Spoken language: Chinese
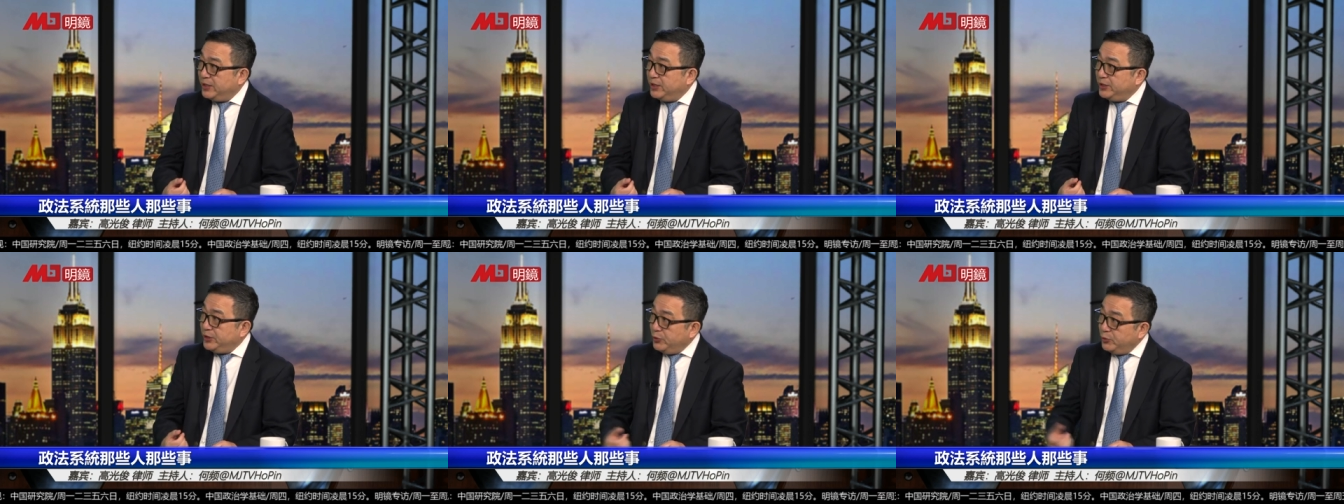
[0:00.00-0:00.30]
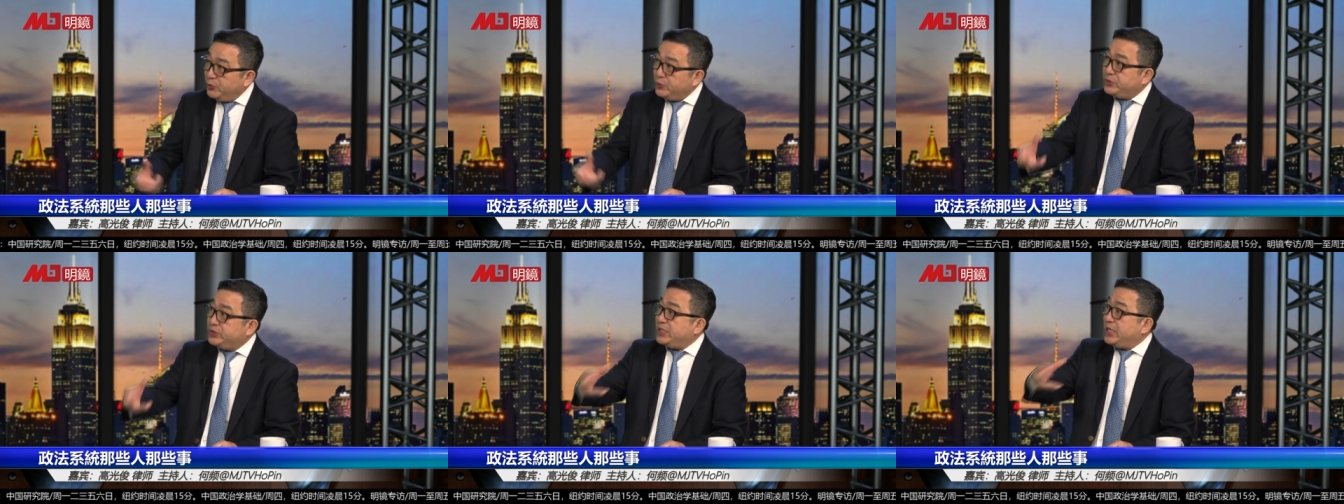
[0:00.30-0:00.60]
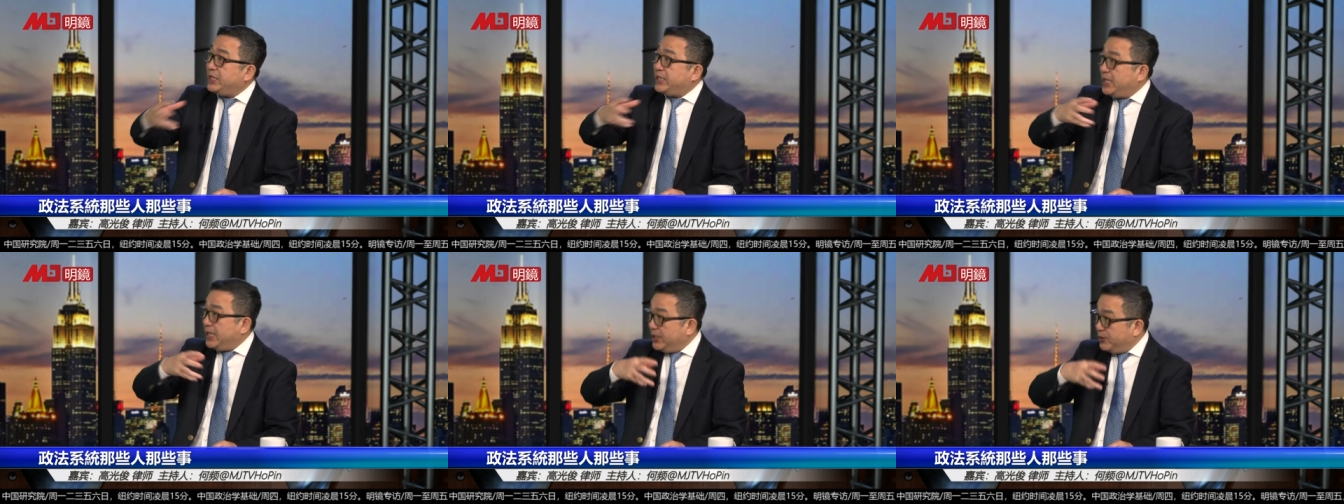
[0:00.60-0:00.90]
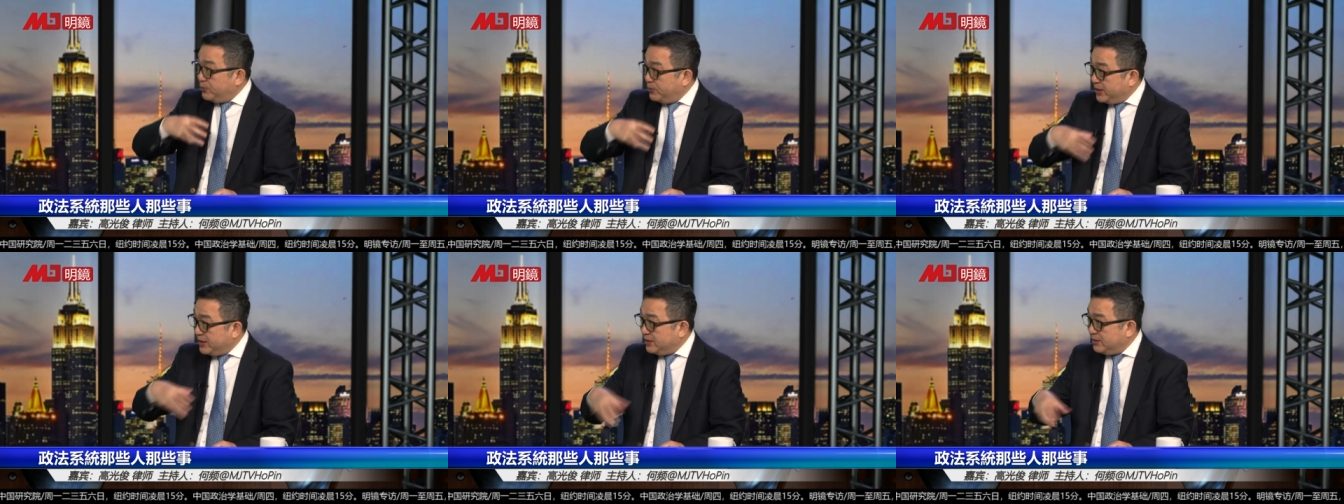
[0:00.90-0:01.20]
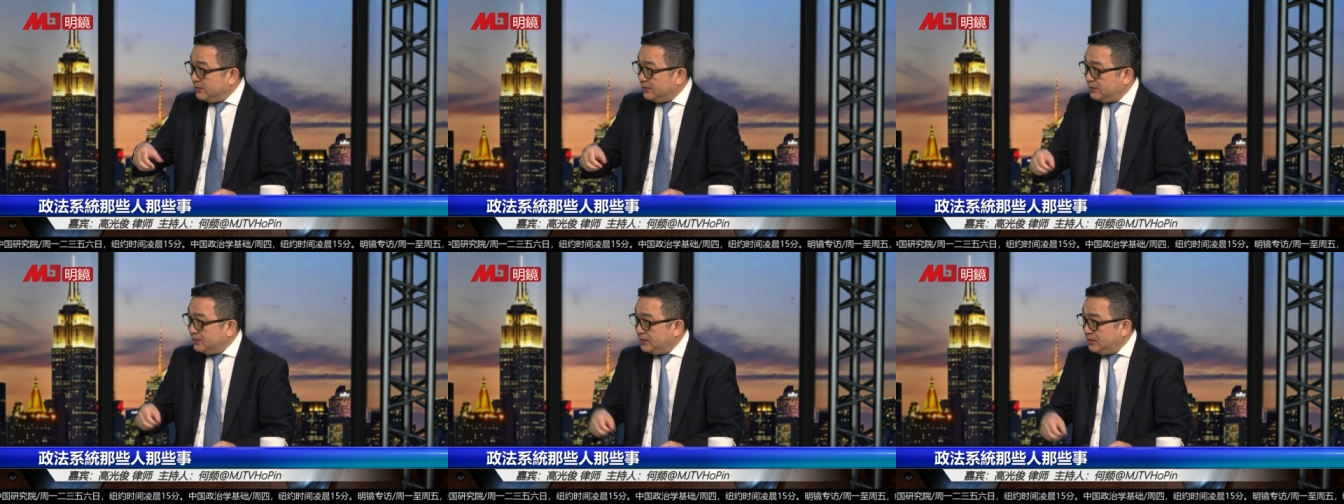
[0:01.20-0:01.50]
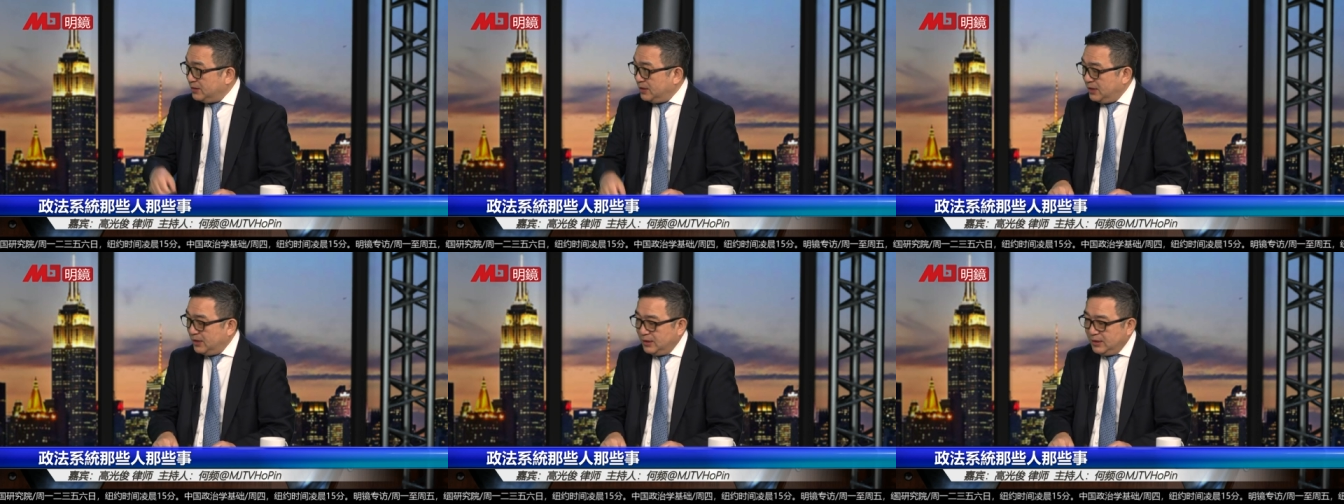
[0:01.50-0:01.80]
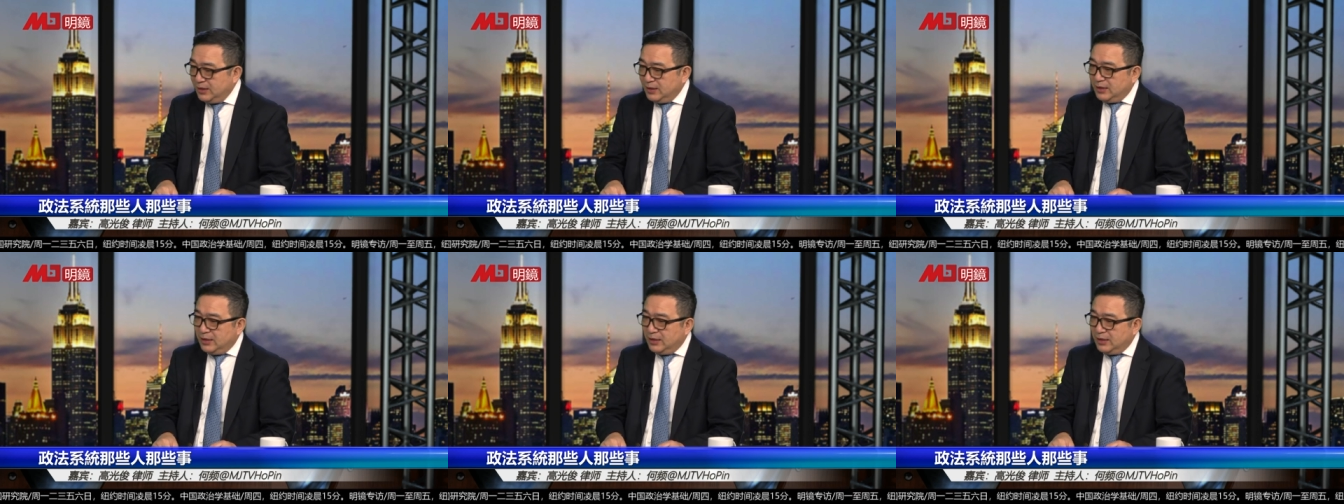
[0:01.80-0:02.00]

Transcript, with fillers: 又在开会啊。